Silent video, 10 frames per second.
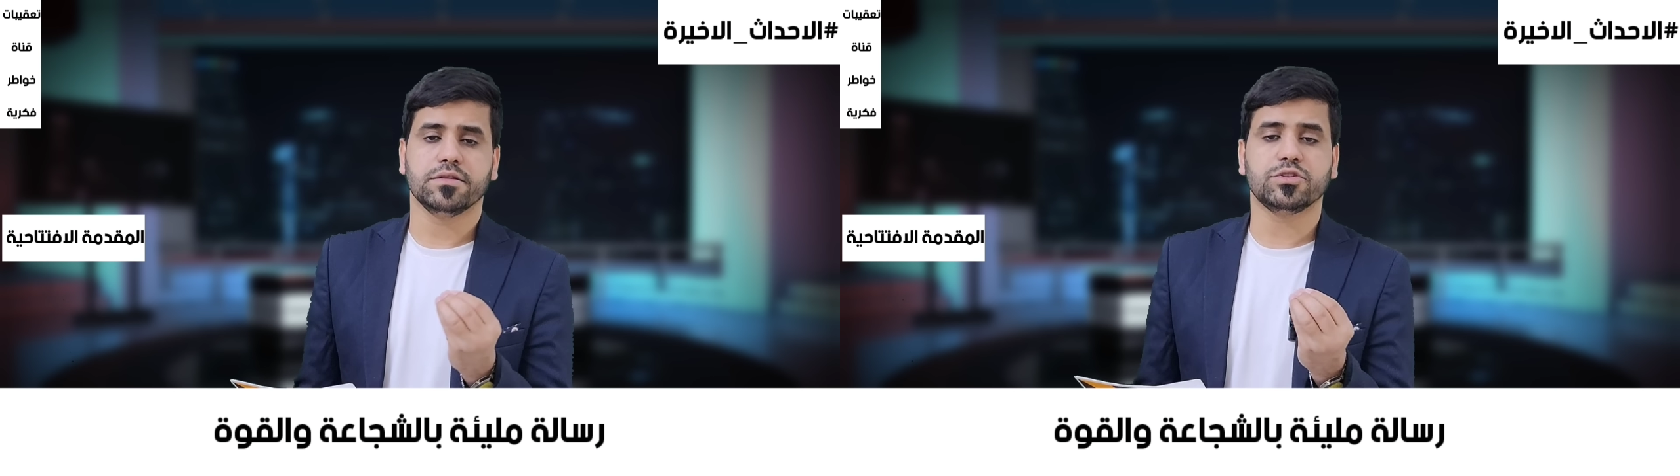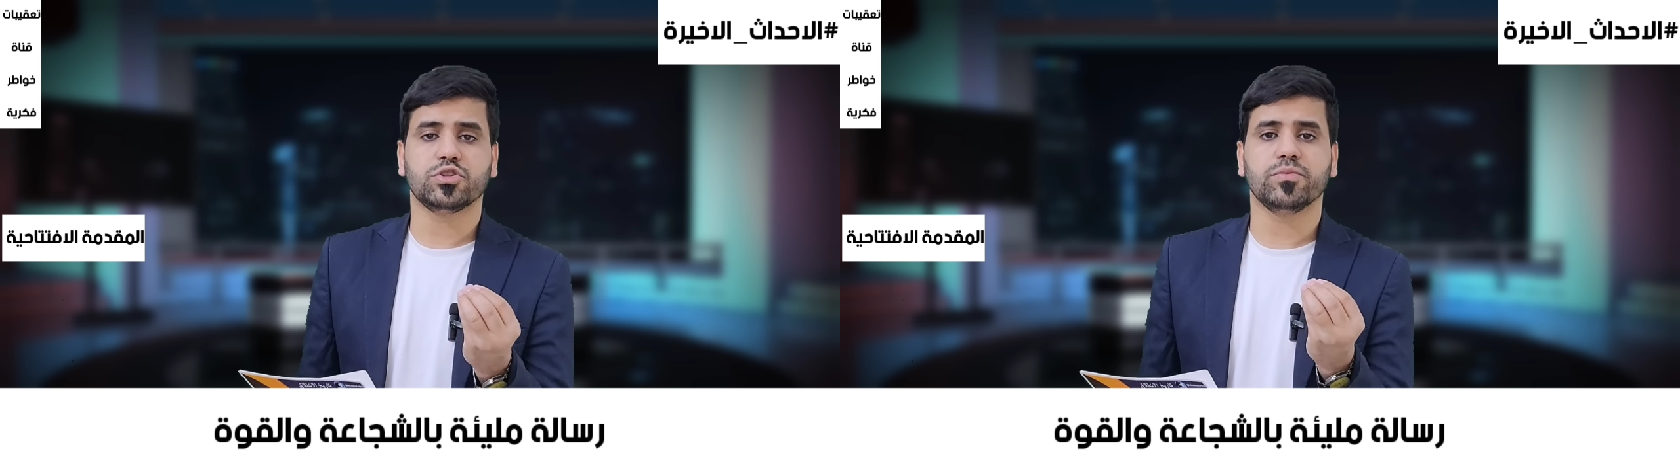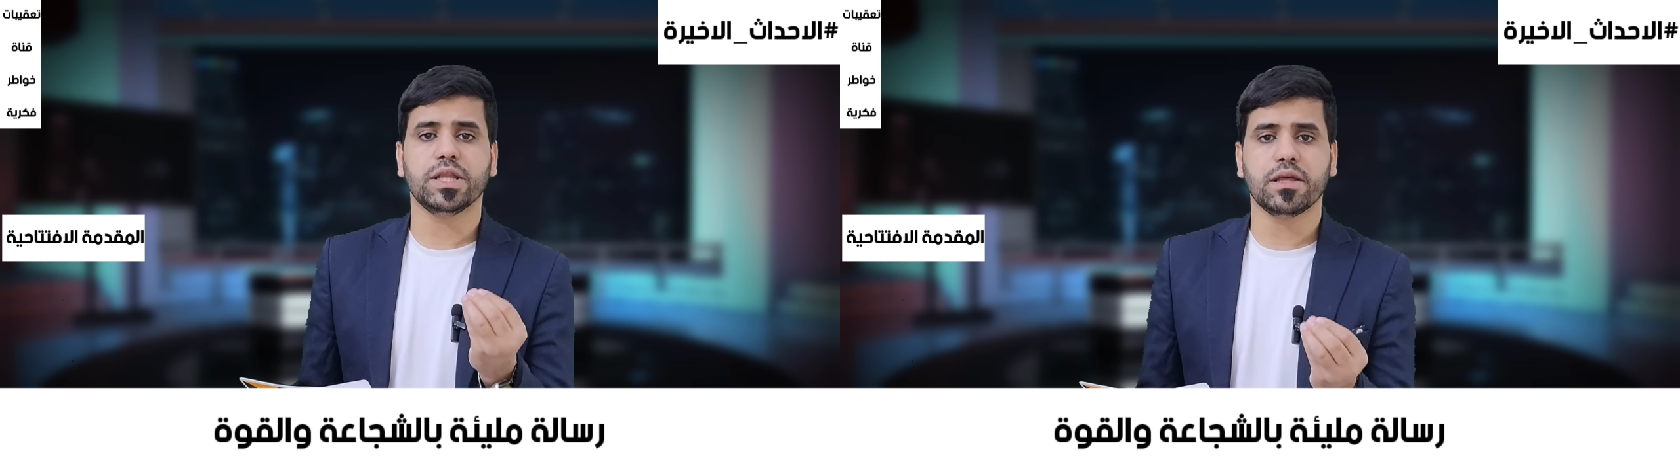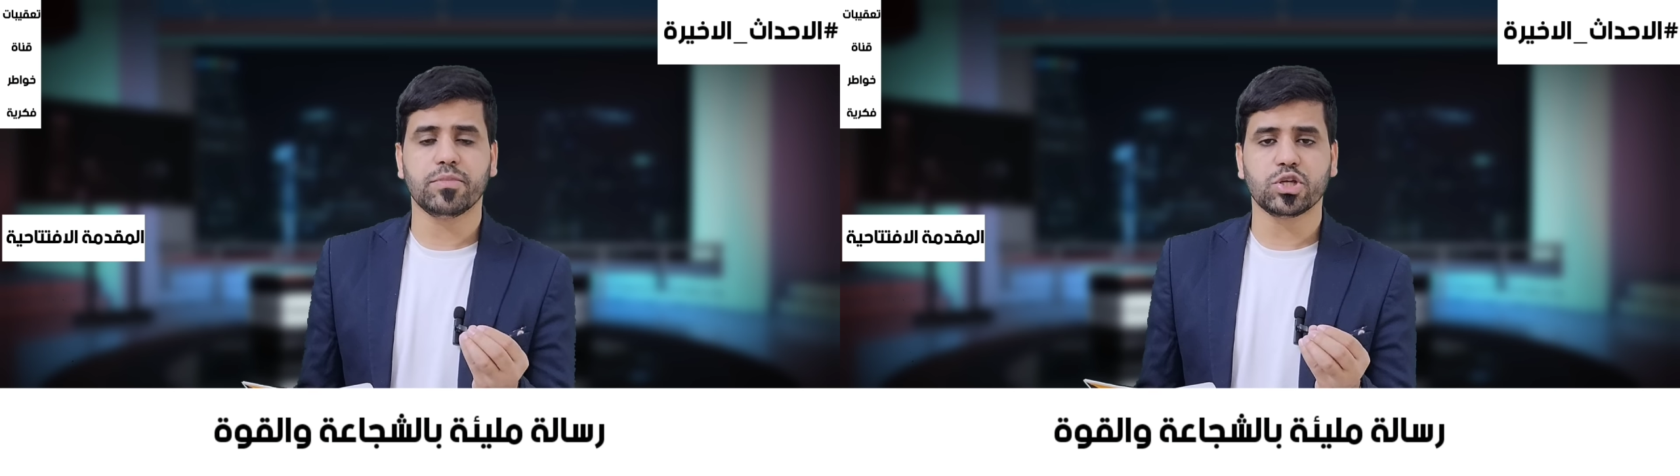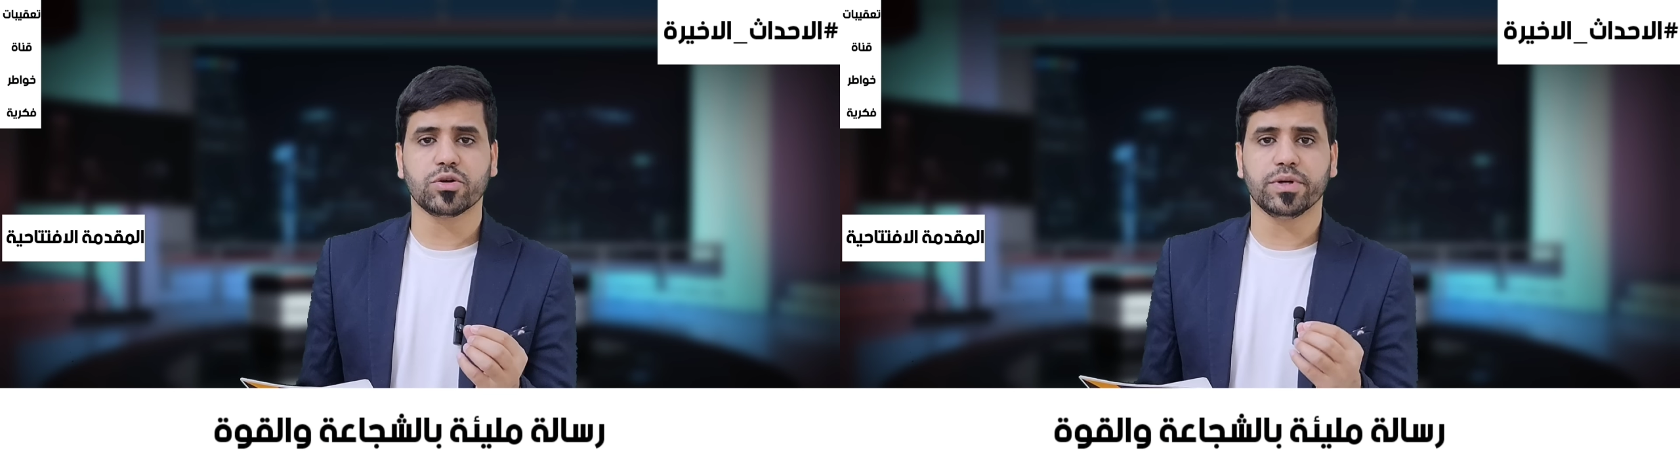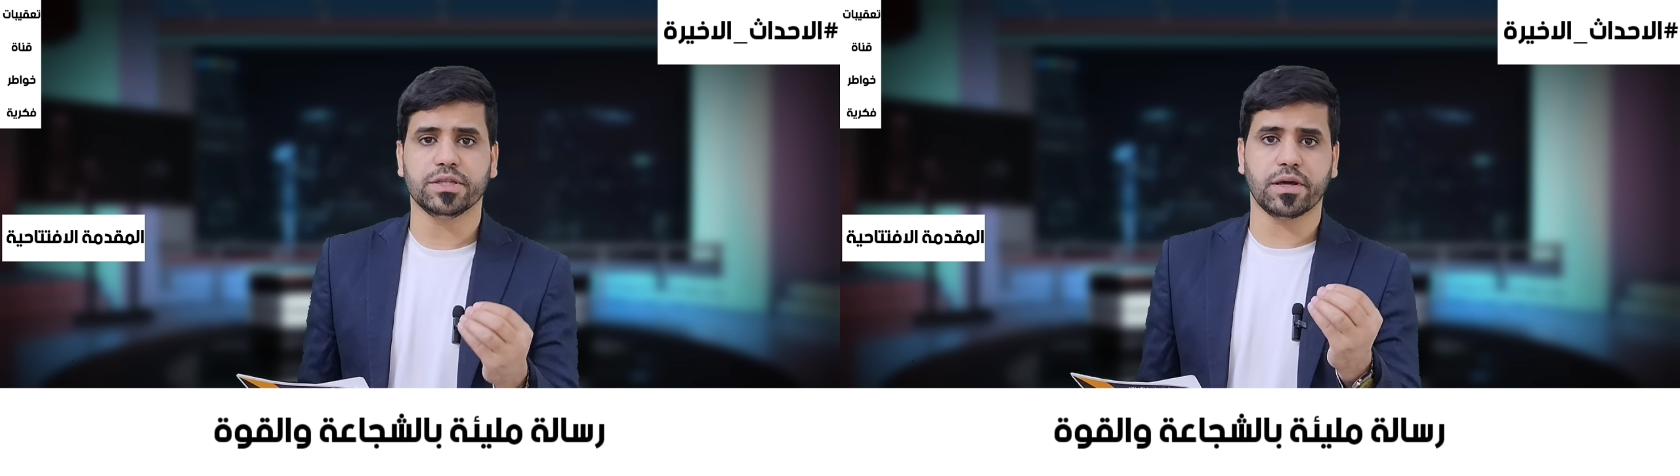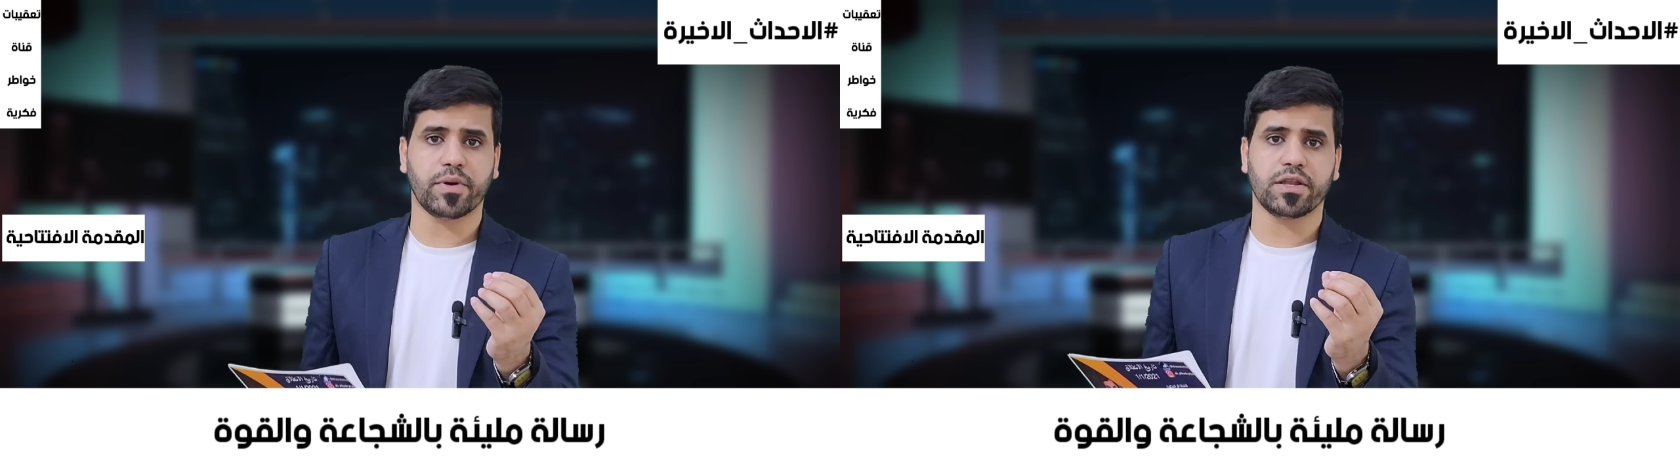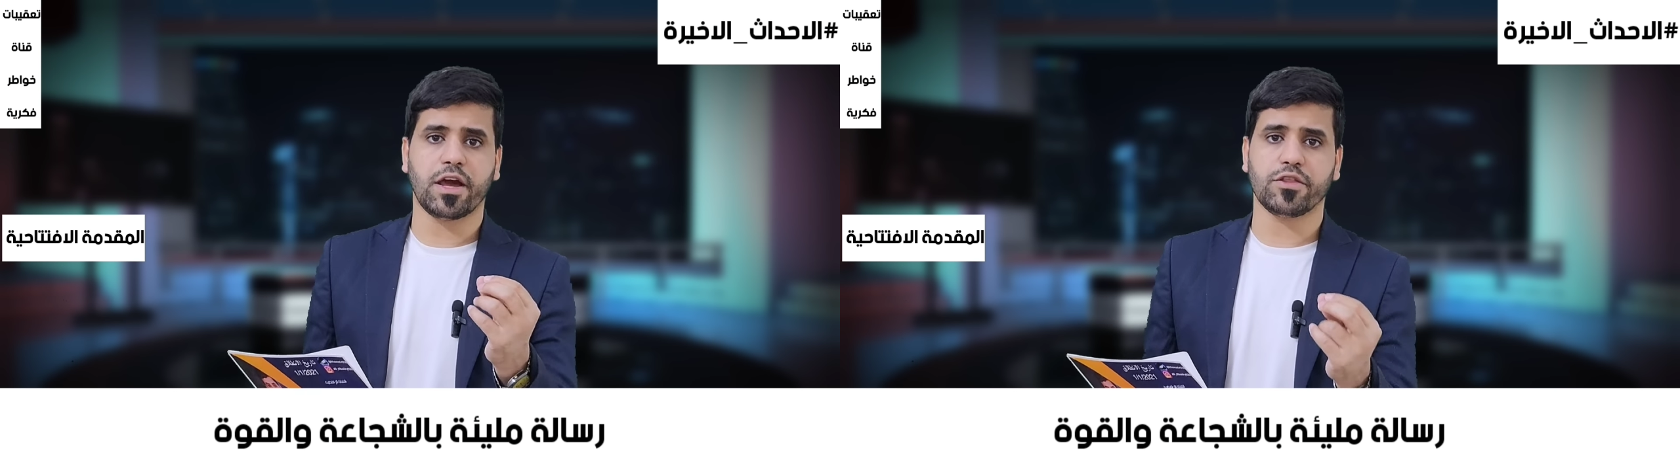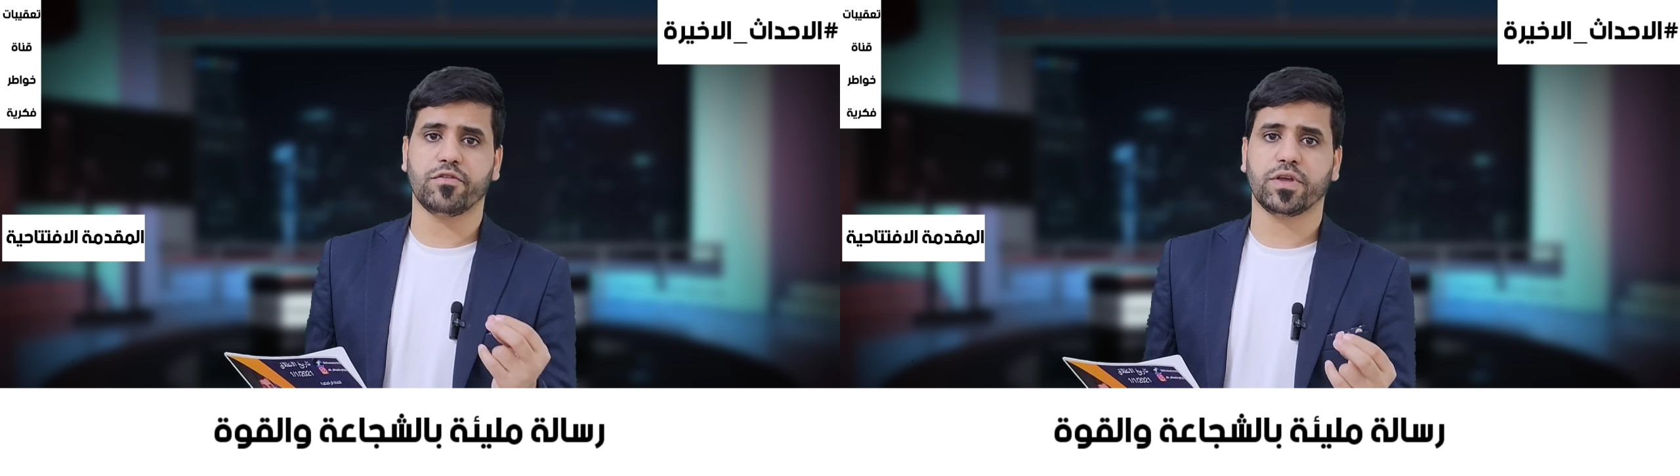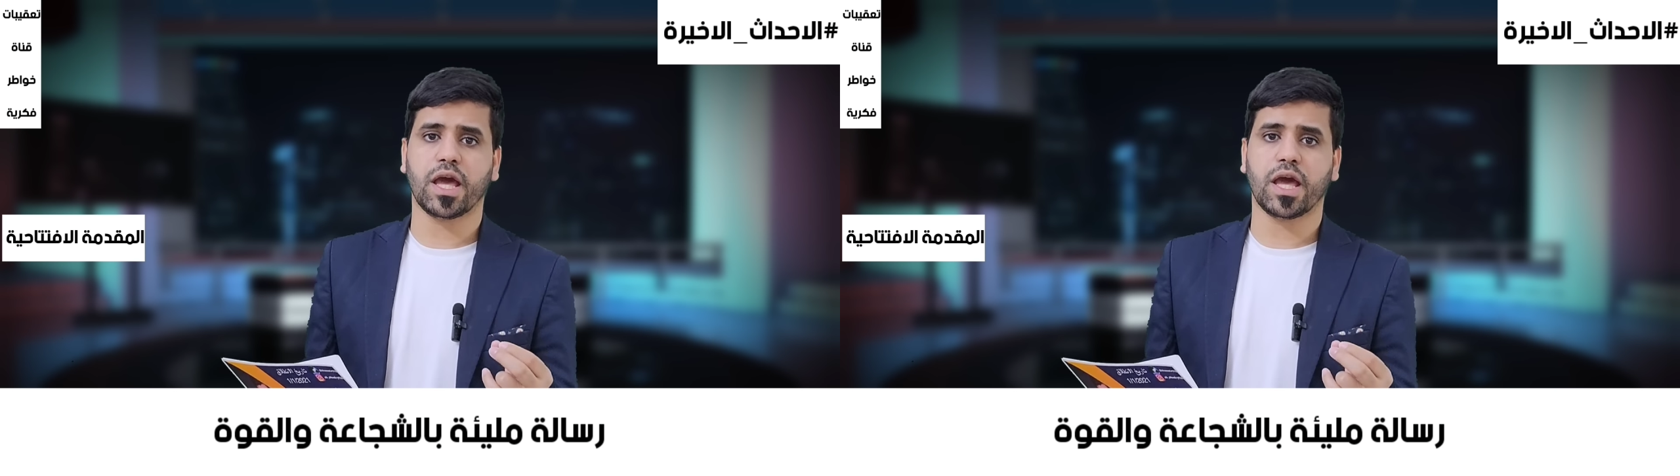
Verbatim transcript: نتمنى منكم عندما نحذف